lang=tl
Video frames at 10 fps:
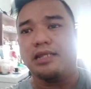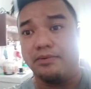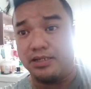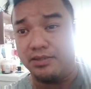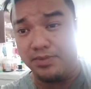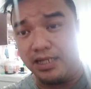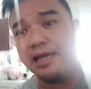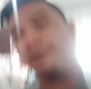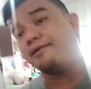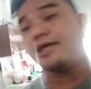Napakasimple
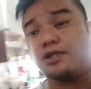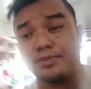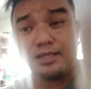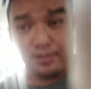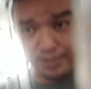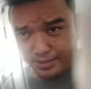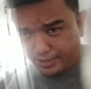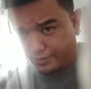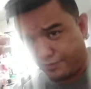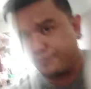lang. Yan ang pang gagawin
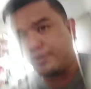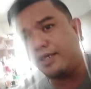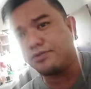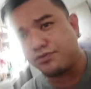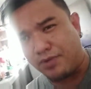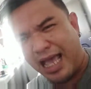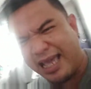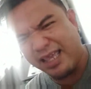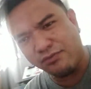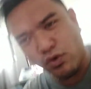natin. Let's rock and